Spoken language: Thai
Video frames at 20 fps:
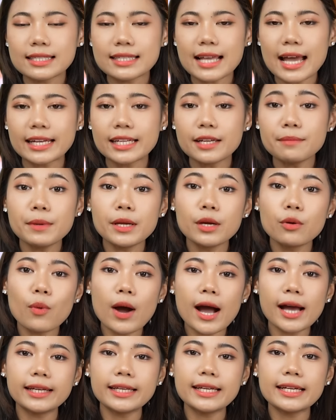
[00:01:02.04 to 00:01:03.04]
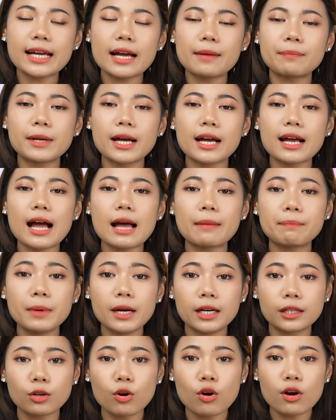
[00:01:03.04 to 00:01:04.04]
กระแสที่ BYD ค่ะประกาศ
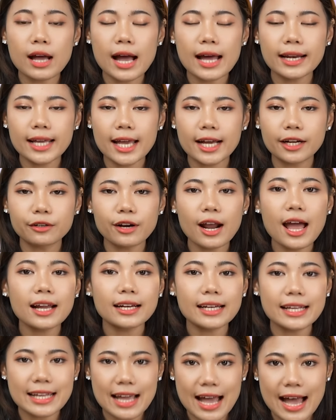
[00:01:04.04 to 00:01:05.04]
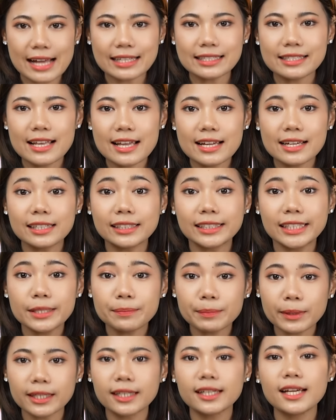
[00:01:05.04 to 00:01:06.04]
เปิดโรงงานแห่งแรกในอาเซียนคือที่
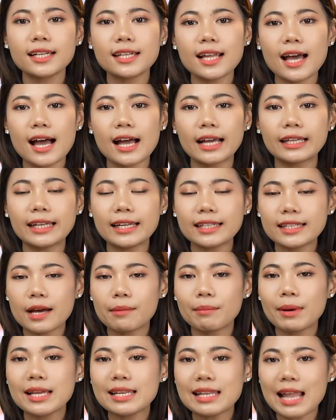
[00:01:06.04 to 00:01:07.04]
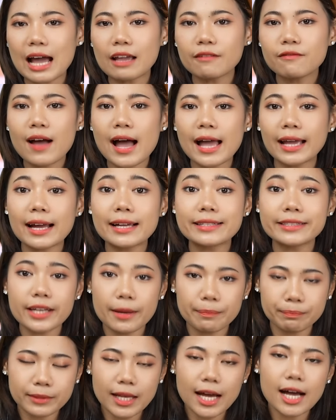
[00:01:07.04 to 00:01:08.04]
ประเทศไทย นั่นทำให้หลายฝ่ายค่ะ
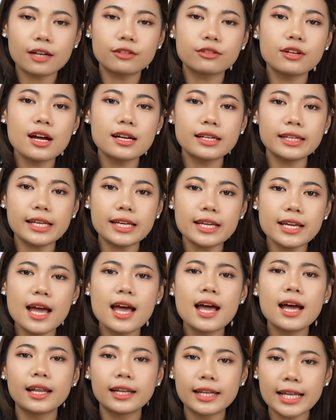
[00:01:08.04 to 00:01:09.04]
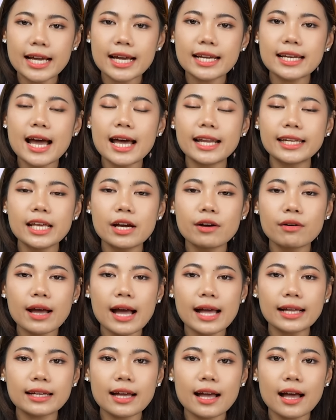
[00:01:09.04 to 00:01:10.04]
จับตาเรื่องนี้ ในขณะเดียว
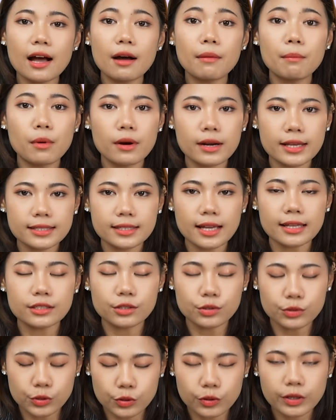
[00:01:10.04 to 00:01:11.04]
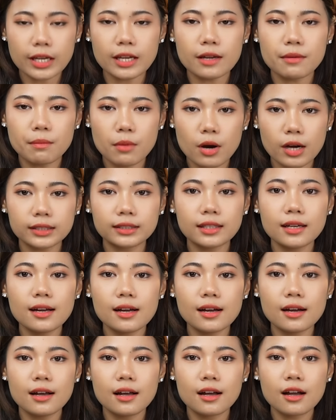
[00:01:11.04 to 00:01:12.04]
กันค่ะ บริษัทซูซูกิมอเตอ
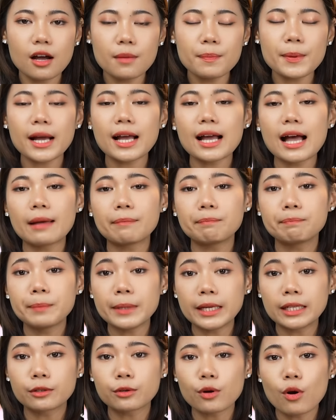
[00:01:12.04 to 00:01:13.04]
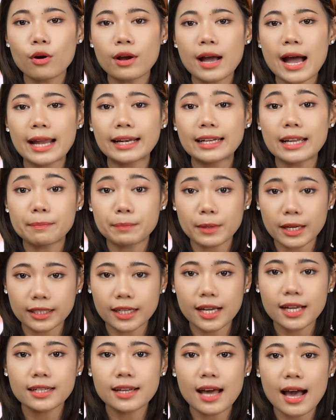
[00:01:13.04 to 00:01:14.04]
ร์ก็ประกาศปิดโรงงานในประ
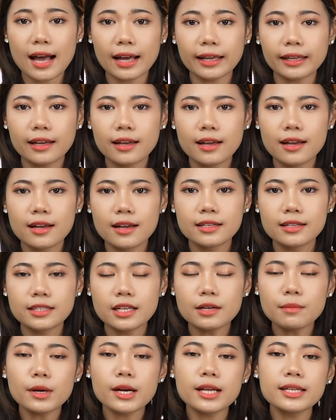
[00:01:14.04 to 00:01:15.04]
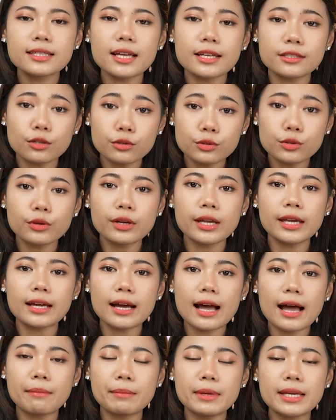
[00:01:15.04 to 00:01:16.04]
เทศไทยซึ่งบริษัทซูซูกิ
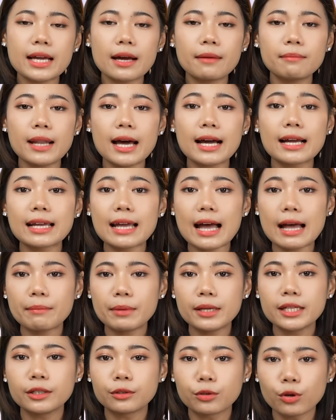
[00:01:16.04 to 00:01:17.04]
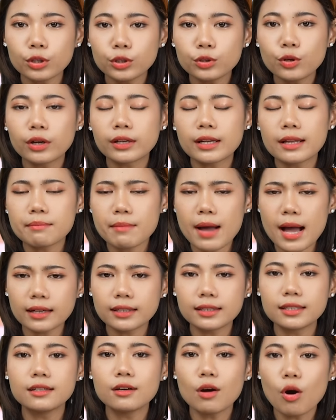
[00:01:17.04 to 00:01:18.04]
ค่ะมีกำลังการผลิตรถยนต์ได้มาก
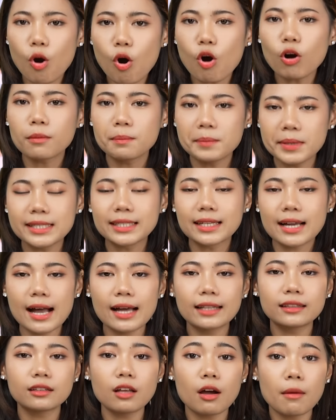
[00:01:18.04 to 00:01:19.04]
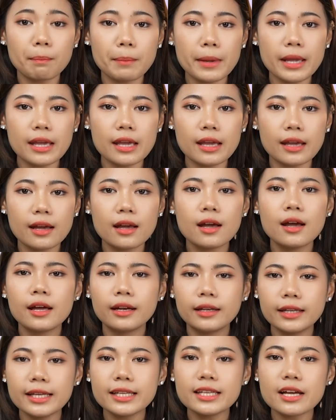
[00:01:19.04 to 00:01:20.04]
ถึง 60,000 คันต่อปี
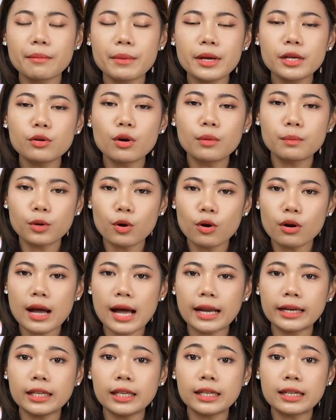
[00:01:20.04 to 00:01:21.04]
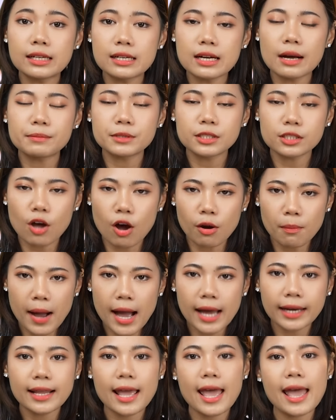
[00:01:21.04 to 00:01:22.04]
นี่ยังไม่รวมโรงงานอีกเกือบ
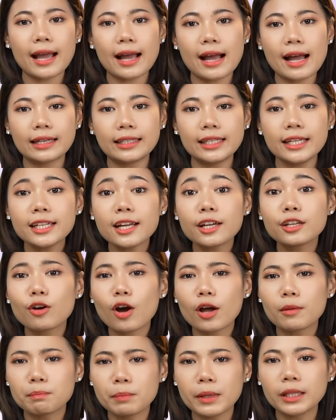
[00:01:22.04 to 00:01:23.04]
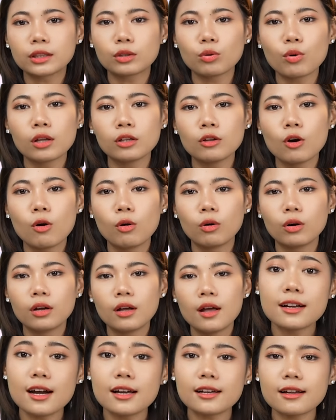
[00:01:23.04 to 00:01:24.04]
2,000 แห่งค่ะที่ทยอยปิดตัวลง
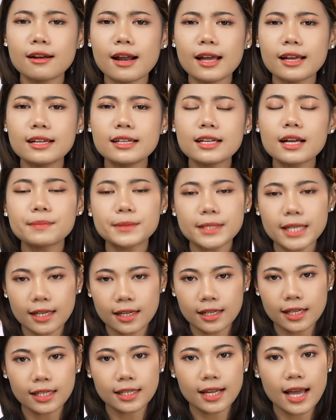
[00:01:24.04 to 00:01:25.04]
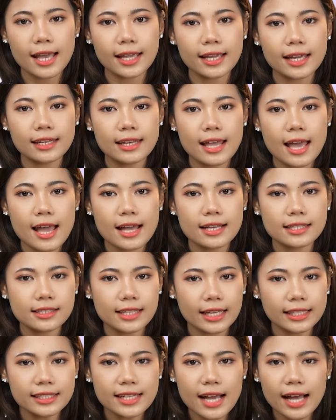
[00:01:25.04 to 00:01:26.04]
เกิดอะไรขึ้นกับเศรษฐกิจไทยกันแน่
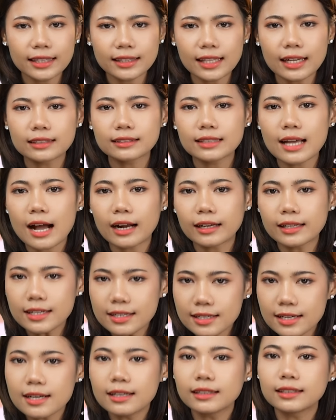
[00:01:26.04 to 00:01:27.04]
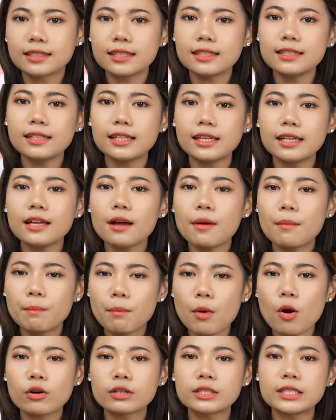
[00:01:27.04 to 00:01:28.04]
สัญญาณต่างๆที่เกิดขึ้นนี้
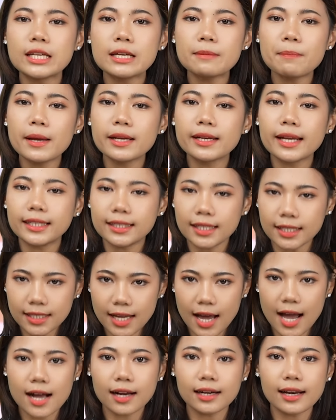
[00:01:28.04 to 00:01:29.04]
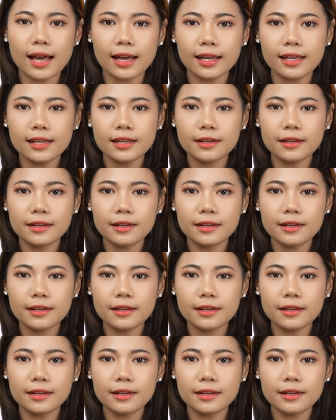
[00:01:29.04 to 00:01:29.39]
บ่งชี้ไปในทิศทางไหน